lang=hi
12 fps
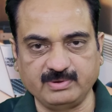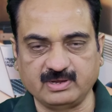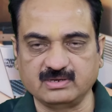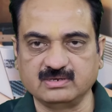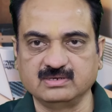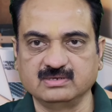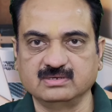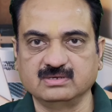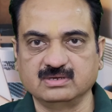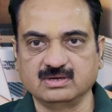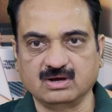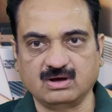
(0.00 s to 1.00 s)
में
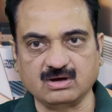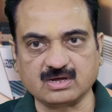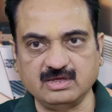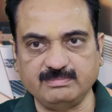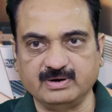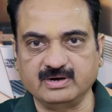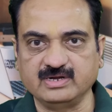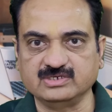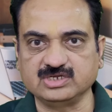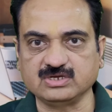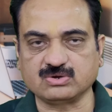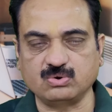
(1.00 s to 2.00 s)
आगे बढ़ने
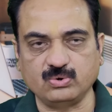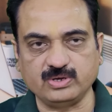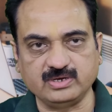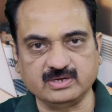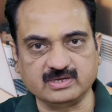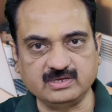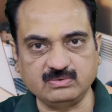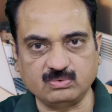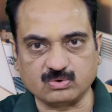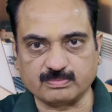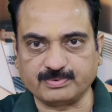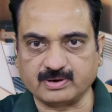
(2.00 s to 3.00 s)
से कोई नहीं
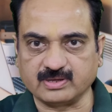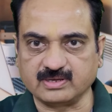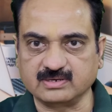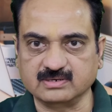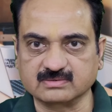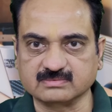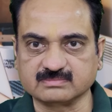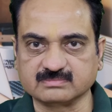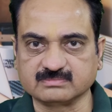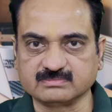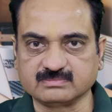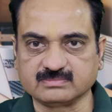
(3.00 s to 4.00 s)
रोक पाएगा
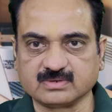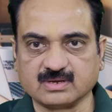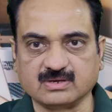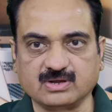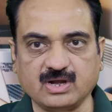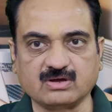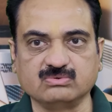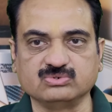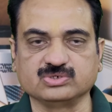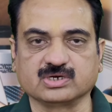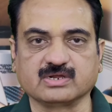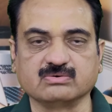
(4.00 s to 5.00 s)
ग्रह
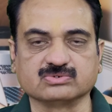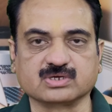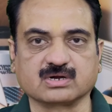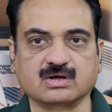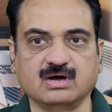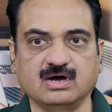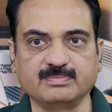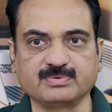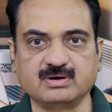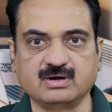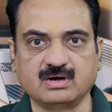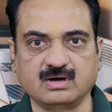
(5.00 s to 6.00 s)
गोचर के अनुसार
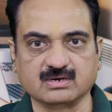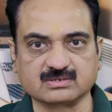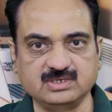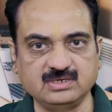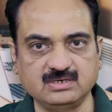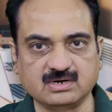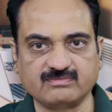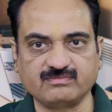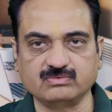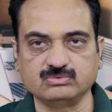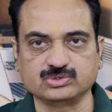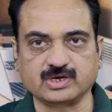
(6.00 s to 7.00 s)
आपका आर्थिक
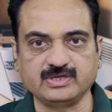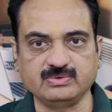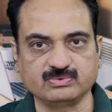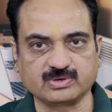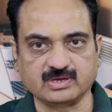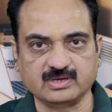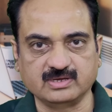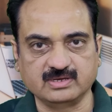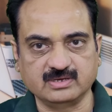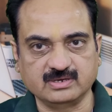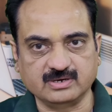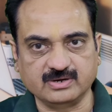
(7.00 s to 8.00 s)
ग्राफ ऊंचाइयों के
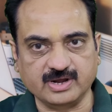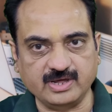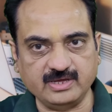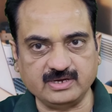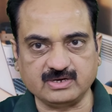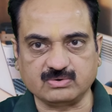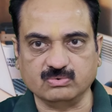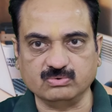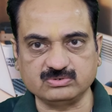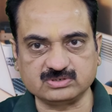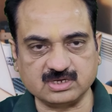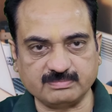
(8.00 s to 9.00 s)
नए रिकॉर्ड
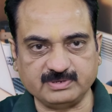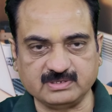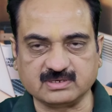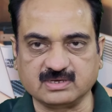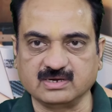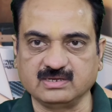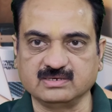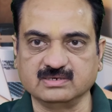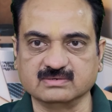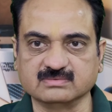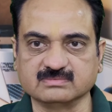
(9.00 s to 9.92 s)
स्थापित करेगा